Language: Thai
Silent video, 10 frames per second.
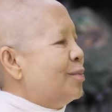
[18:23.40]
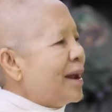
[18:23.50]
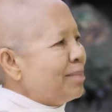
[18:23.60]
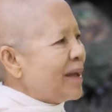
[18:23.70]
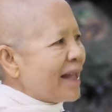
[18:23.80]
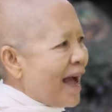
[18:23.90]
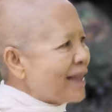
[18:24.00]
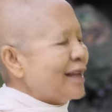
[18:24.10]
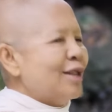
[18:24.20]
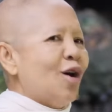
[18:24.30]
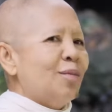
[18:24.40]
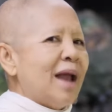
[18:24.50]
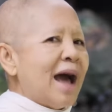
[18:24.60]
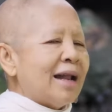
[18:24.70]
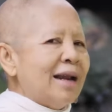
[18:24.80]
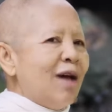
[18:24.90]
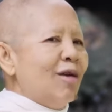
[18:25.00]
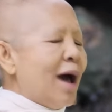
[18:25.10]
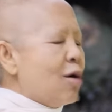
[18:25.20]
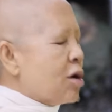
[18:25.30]
มันเป็นการถนอมรักแล้ว
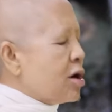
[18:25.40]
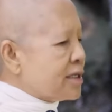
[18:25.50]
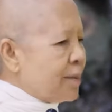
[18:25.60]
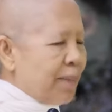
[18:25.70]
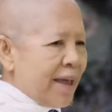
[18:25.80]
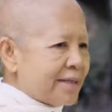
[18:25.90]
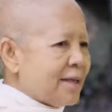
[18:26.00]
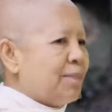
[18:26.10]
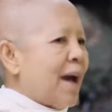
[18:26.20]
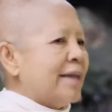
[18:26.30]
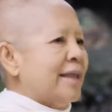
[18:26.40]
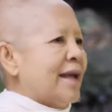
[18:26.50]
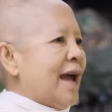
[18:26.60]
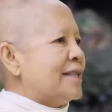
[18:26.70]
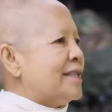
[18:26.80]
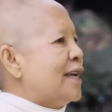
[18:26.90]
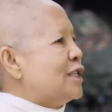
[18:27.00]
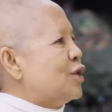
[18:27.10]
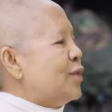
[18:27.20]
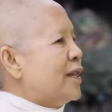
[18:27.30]
เราก็สเปะสปะในการใช้
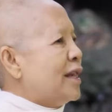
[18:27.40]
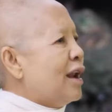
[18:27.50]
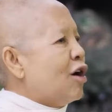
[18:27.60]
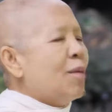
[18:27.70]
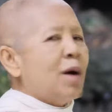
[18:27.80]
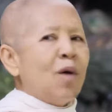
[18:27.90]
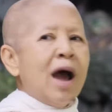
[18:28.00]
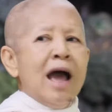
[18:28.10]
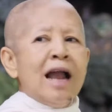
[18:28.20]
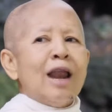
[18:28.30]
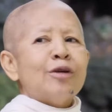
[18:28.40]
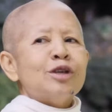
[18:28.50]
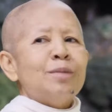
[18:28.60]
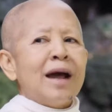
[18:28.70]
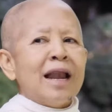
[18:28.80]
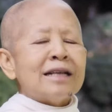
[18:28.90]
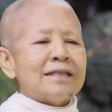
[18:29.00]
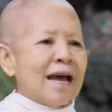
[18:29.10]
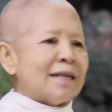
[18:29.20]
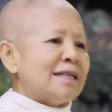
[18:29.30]
ชีวิตแล้วเราก็บอกว่าเราจะมารัก
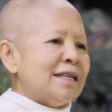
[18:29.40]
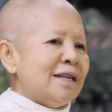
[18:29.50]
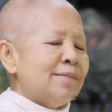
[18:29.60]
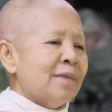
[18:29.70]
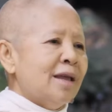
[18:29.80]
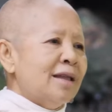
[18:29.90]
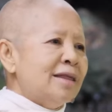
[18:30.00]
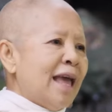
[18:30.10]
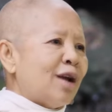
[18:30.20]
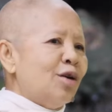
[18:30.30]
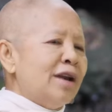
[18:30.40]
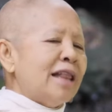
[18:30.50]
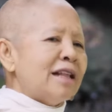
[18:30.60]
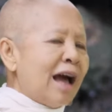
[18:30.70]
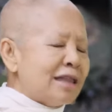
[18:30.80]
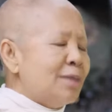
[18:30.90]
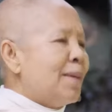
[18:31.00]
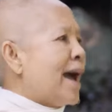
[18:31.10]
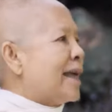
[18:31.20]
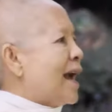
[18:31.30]
ษาศีลเด็กคนนั้นก็อธิ
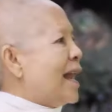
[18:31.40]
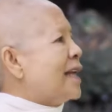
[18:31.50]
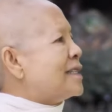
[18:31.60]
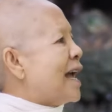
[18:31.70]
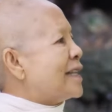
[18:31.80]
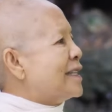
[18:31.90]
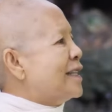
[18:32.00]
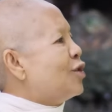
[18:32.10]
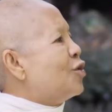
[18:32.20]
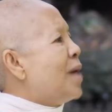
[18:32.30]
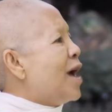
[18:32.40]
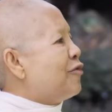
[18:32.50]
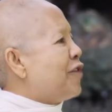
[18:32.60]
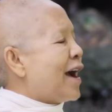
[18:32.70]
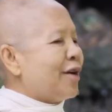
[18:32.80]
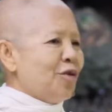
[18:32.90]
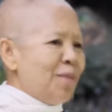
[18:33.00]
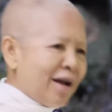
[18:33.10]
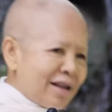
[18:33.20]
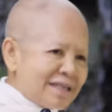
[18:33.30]
บายการรักษาศีลให้คุณแม่ฟังคุณ
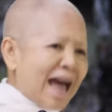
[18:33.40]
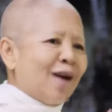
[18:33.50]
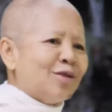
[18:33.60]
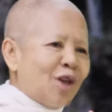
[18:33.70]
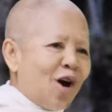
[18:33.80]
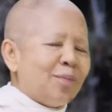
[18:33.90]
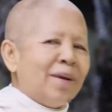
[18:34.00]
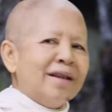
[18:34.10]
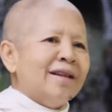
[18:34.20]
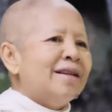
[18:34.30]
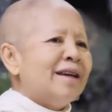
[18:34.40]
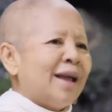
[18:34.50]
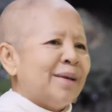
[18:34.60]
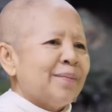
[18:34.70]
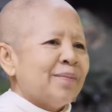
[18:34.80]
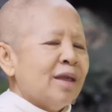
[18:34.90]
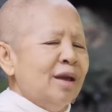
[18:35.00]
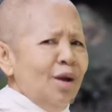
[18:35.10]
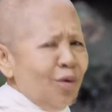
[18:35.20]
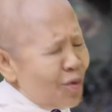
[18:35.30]
แม่ก็ซักเขาต่อไปเรื่อ
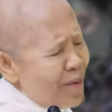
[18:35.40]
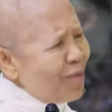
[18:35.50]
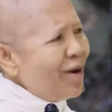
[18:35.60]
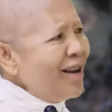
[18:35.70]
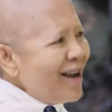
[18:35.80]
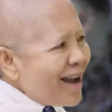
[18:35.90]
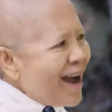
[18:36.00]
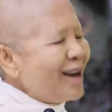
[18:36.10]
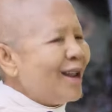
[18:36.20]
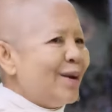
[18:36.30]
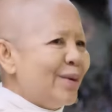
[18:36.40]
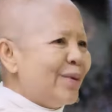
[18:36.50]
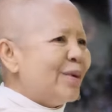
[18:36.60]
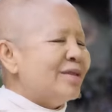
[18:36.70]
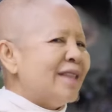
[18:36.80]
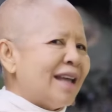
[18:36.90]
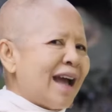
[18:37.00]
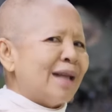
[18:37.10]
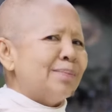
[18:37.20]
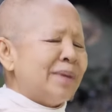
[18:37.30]
ยๆคุณแม่ว่าเรื่องการเรียนรู้ใน
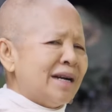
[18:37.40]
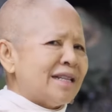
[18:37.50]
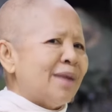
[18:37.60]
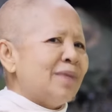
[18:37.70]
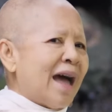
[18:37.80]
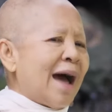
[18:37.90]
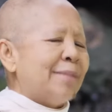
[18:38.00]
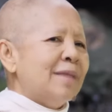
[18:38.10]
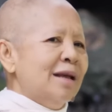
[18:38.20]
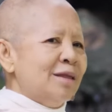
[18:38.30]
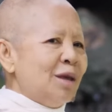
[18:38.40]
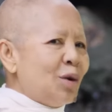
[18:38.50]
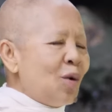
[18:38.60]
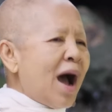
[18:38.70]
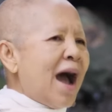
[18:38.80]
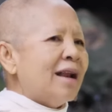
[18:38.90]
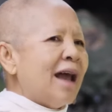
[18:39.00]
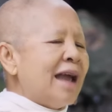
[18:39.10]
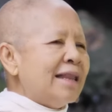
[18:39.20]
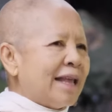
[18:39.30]
การเปิดคำถามที่กว้างและ
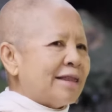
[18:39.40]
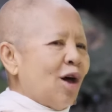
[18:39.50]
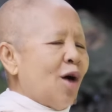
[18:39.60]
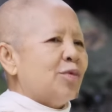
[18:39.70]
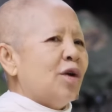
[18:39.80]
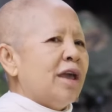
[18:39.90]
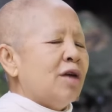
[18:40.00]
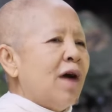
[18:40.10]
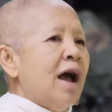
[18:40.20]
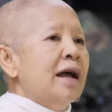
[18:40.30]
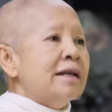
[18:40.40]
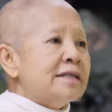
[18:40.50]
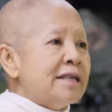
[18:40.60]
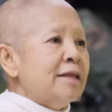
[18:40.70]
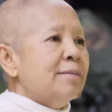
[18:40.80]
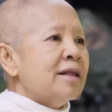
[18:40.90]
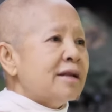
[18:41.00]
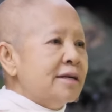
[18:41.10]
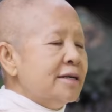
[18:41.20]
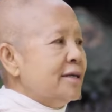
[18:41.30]
ให้เด็กตอบตัวเองว่าศีลมัน
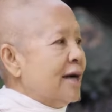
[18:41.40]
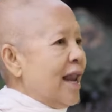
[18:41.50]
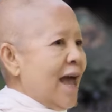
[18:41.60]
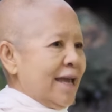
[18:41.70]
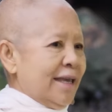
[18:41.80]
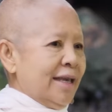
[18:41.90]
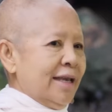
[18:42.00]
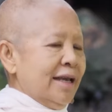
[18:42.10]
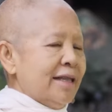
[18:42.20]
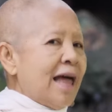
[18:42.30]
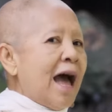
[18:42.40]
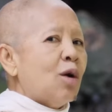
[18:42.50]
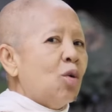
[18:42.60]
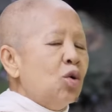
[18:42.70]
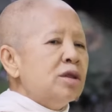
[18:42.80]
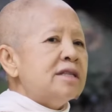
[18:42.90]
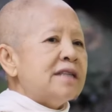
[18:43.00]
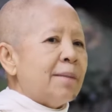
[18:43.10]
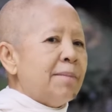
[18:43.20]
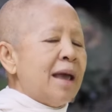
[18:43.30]
คืออะไรถ้าคุณ
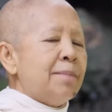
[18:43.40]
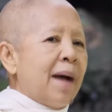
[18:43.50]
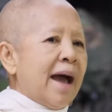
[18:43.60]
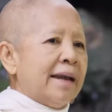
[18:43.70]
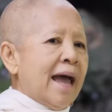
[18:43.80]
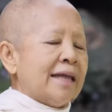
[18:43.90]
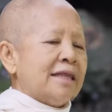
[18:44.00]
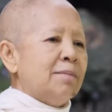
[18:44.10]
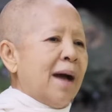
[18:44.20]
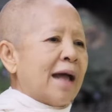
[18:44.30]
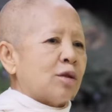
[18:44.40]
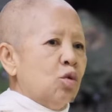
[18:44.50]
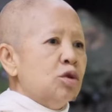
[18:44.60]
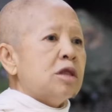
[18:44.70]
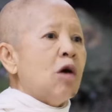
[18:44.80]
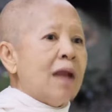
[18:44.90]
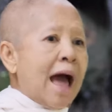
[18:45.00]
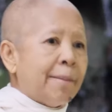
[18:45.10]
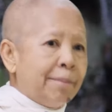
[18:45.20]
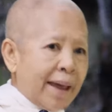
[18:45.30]
จะไม่ปาณาติบาตคุณต้องรั
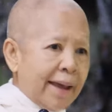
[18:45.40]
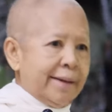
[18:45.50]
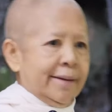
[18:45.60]
กเป็น